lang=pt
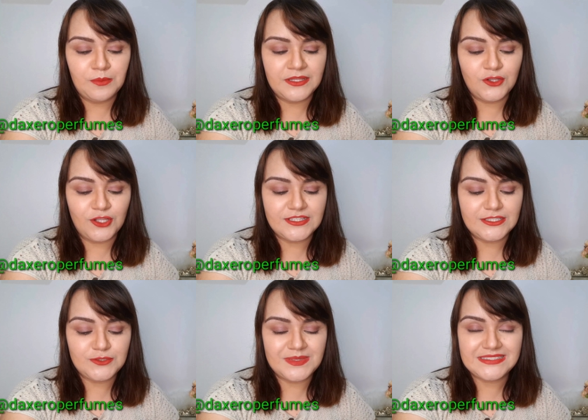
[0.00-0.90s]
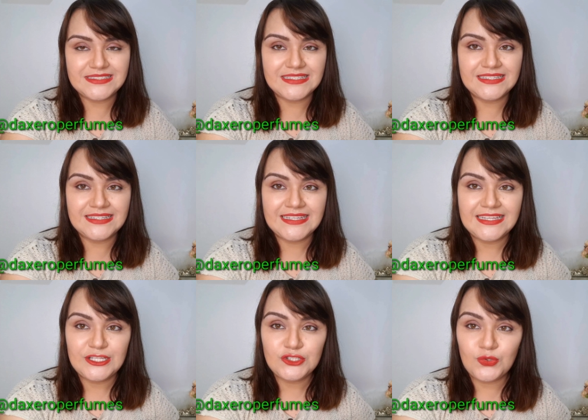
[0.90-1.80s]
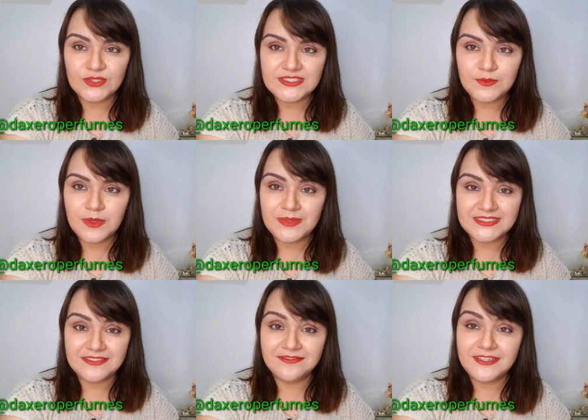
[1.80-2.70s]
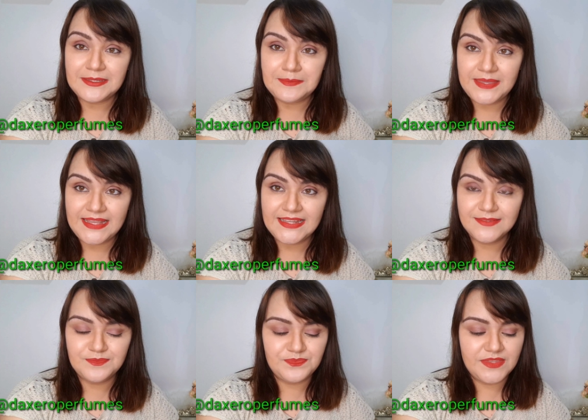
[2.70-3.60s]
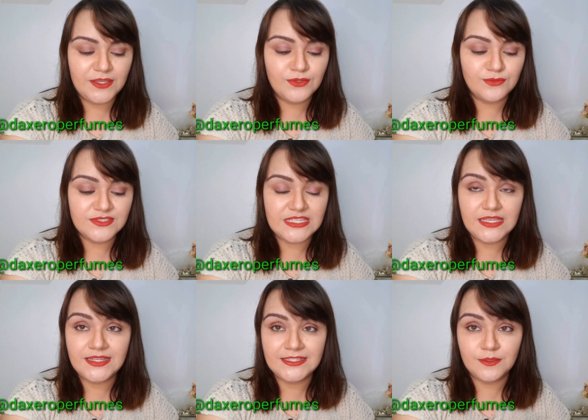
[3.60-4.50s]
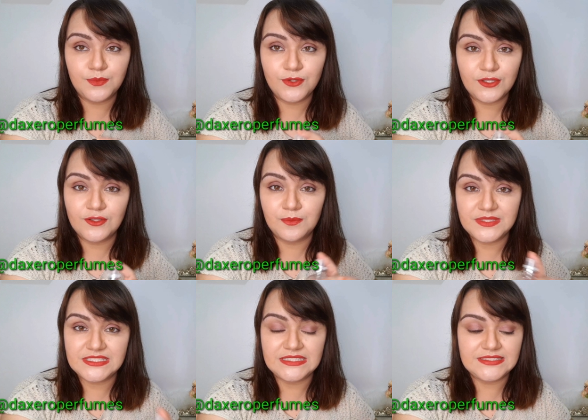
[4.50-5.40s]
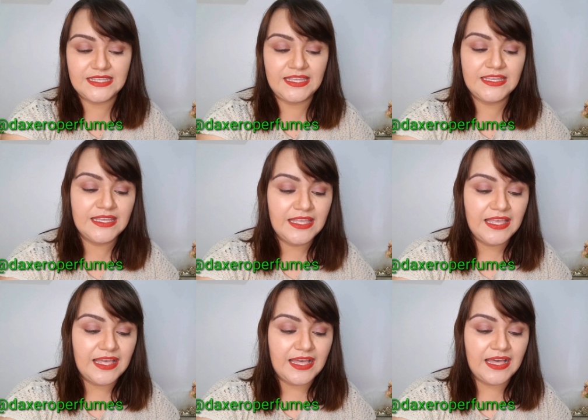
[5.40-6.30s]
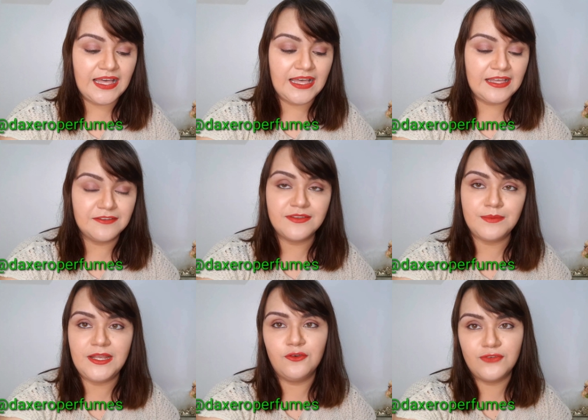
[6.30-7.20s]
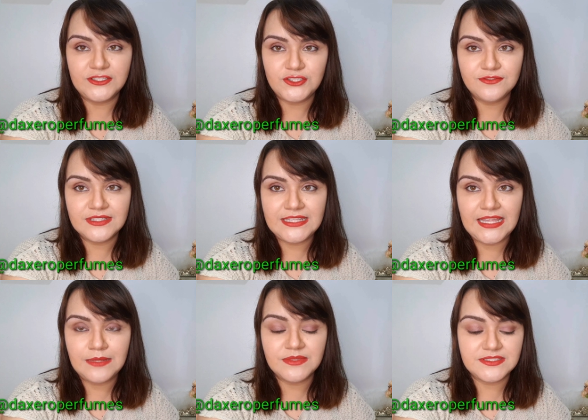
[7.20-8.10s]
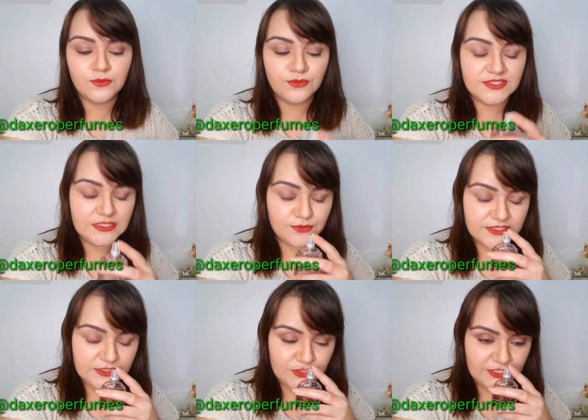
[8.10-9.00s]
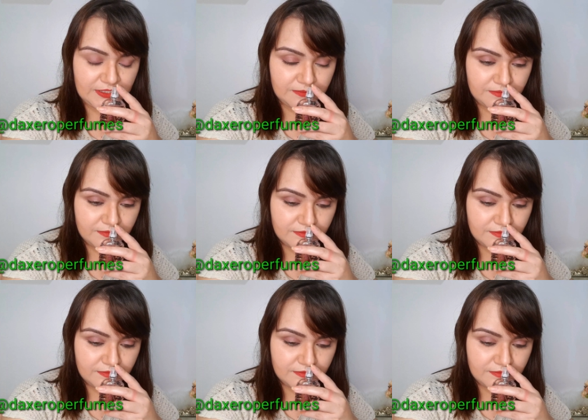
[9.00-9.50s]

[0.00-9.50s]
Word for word: Uma nota de maçã doce, uma maçã vermelha. Eu não sei ainda porque eu não pesquisei a família olfativa dele, mas eu consigo sentir.